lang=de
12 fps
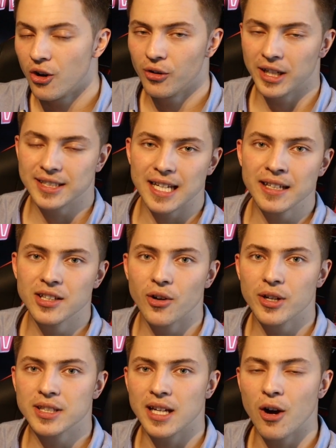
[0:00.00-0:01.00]
Und jetzt denkt ihr
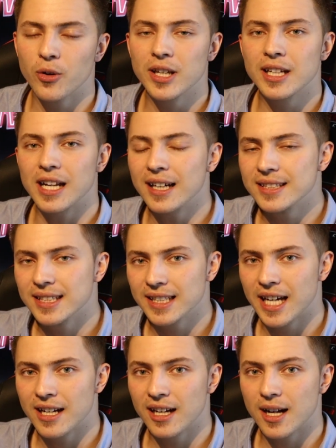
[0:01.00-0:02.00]
euch, ja okay, den
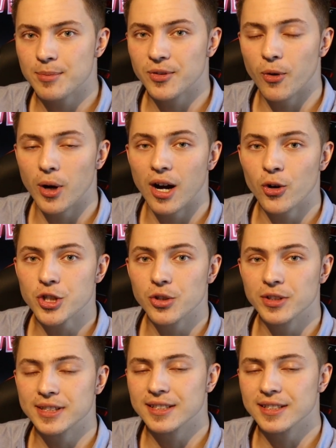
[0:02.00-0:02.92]
18-Kerner gab es vorher auch schon,